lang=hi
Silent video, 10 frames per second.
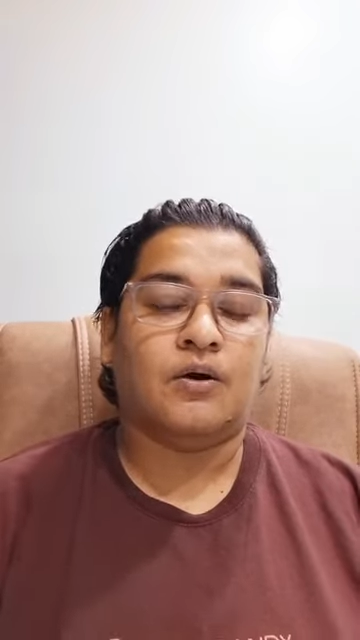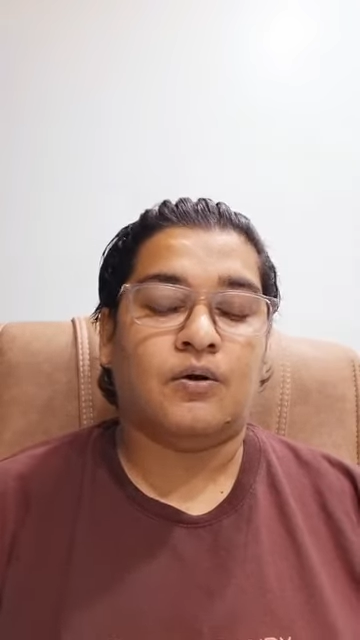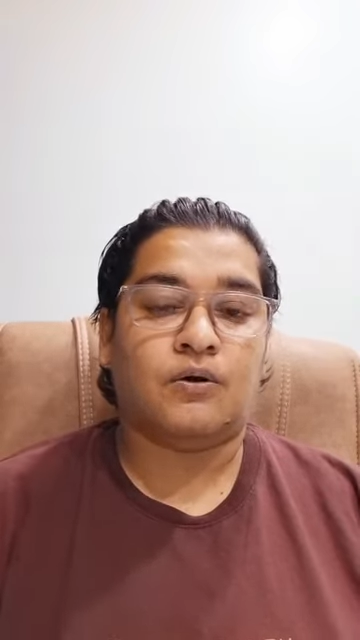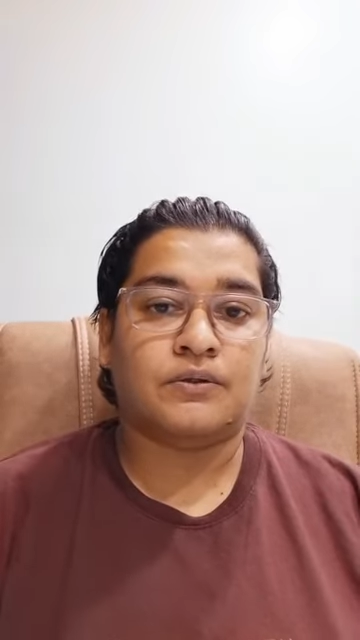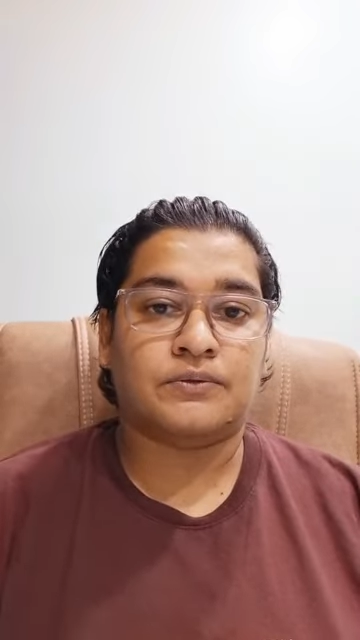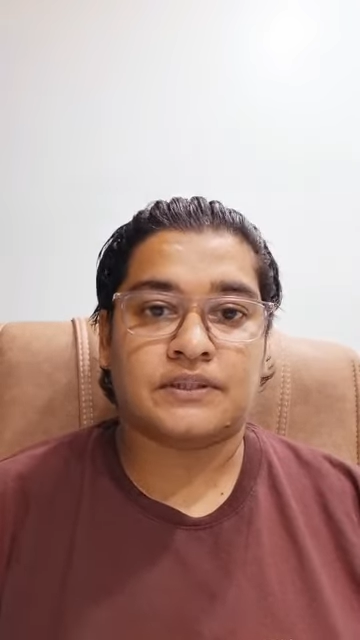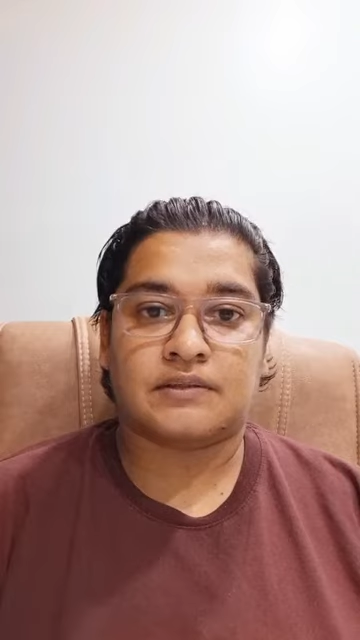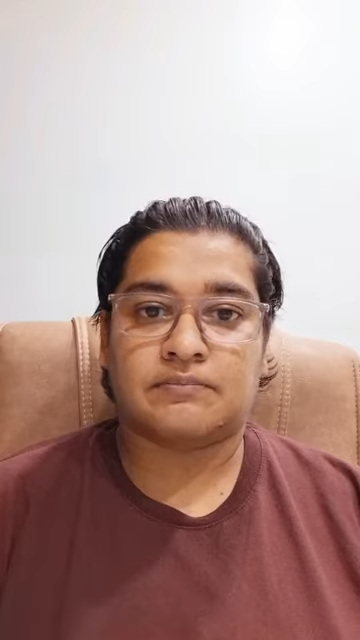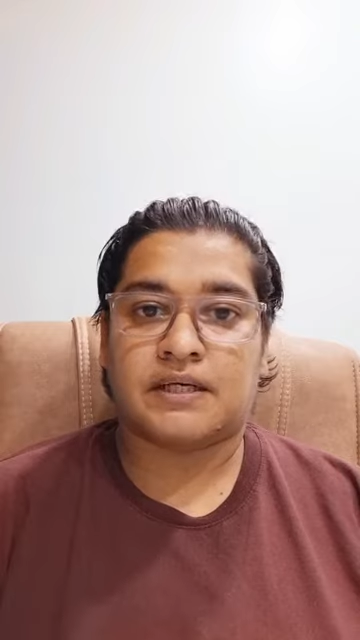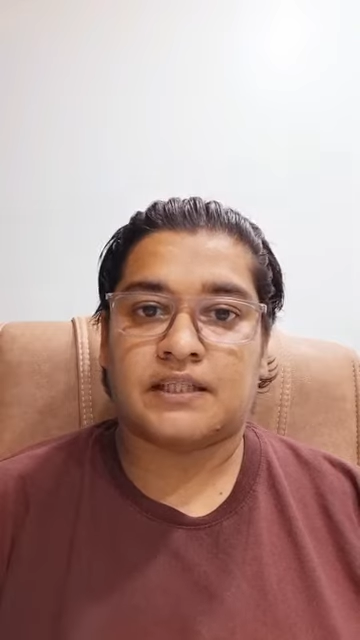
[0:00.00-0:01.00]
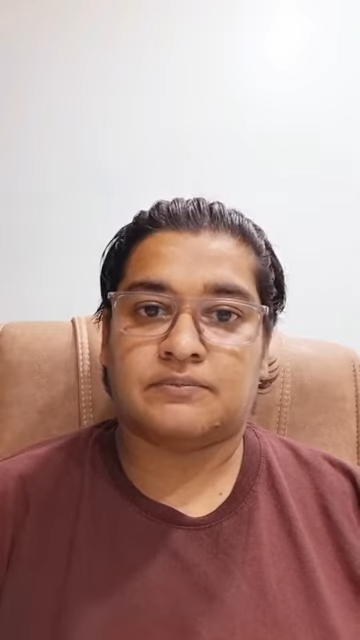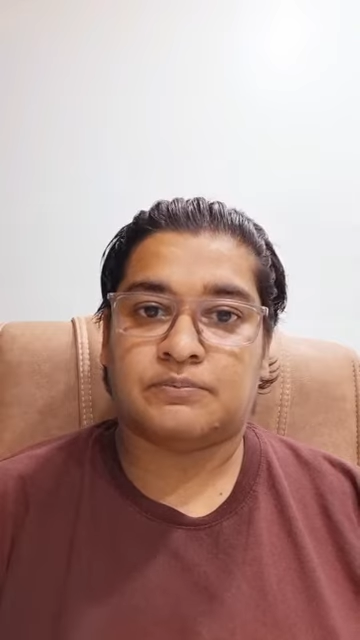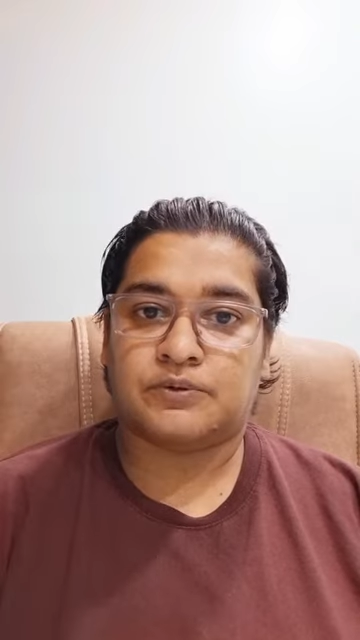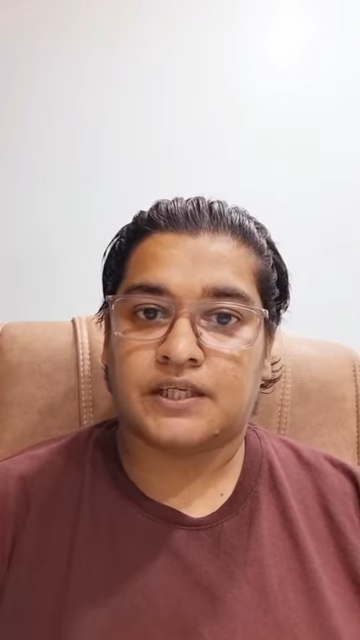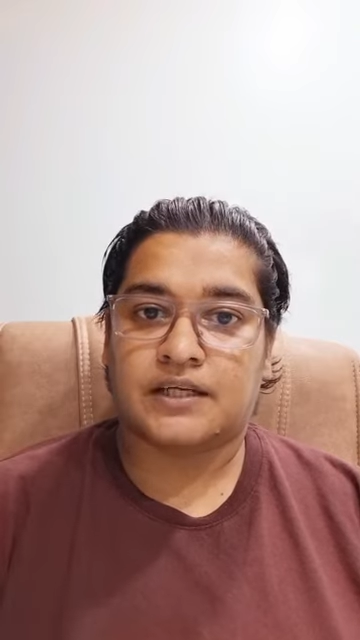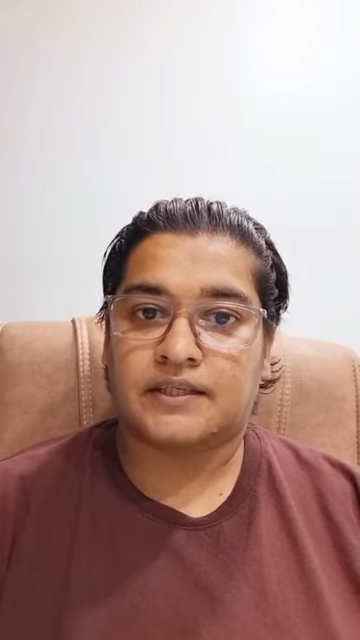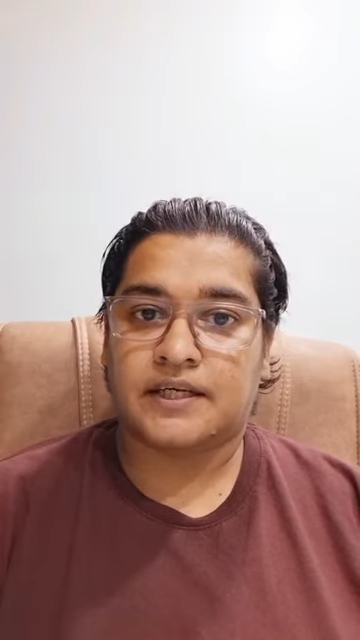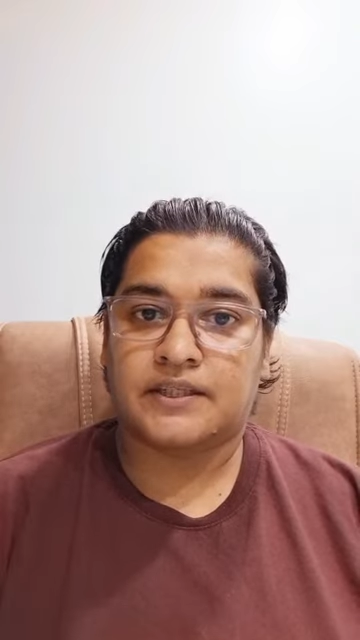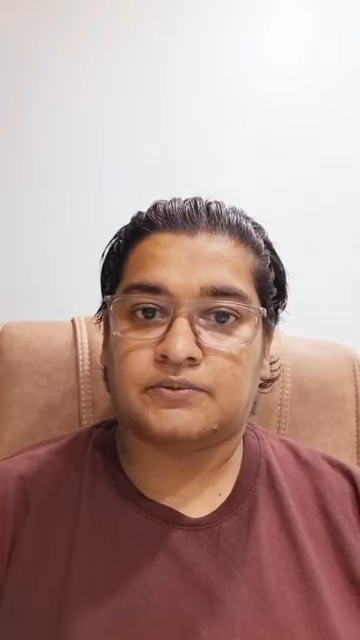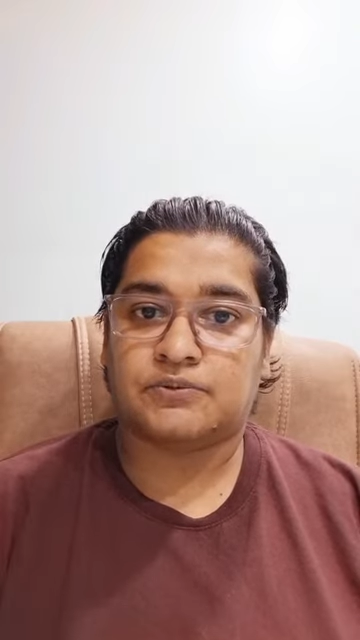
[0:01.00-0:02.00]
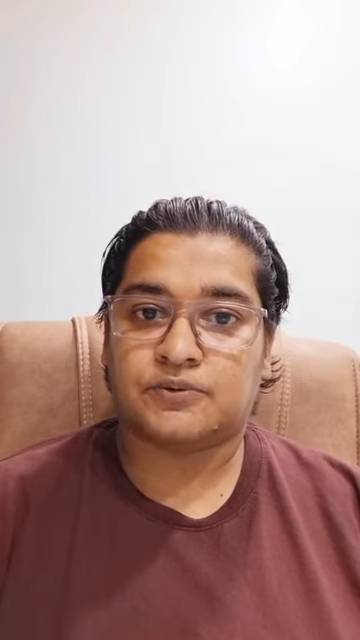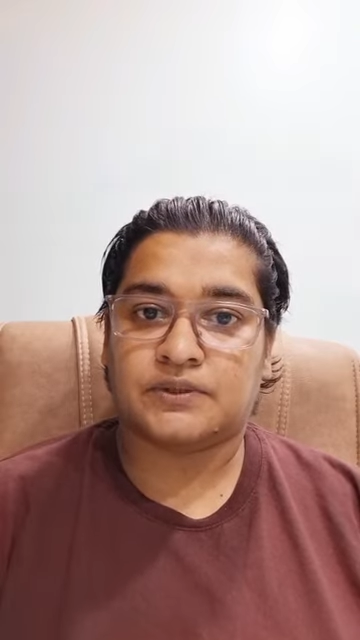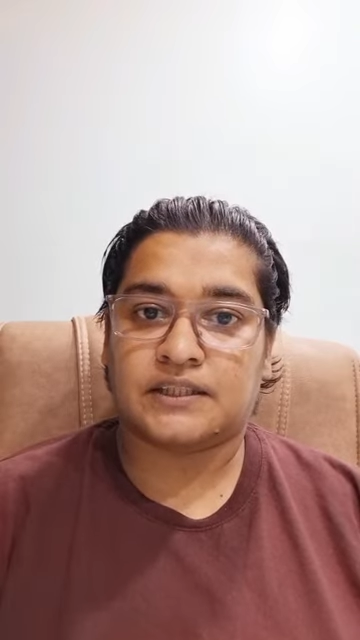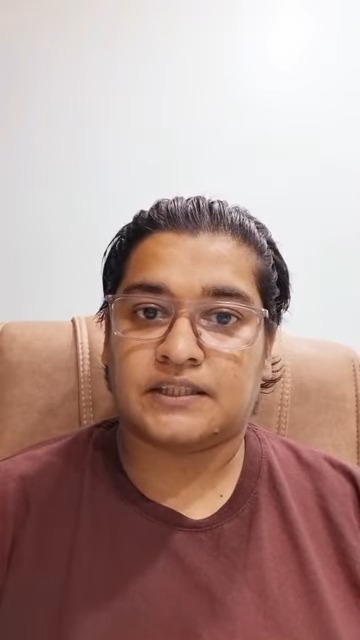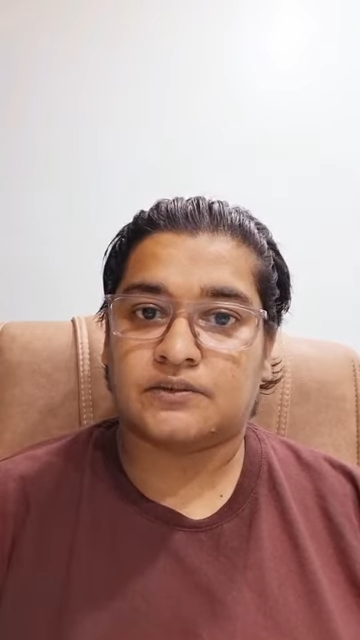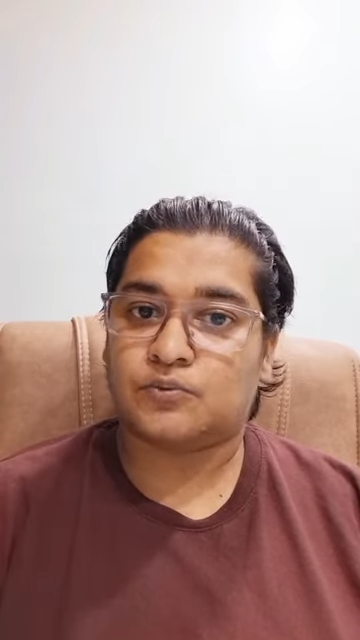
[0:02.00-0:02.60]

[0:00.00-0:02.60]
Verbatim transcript: और उसके बाद वो डार्क नाइट ऑफ सोल्स के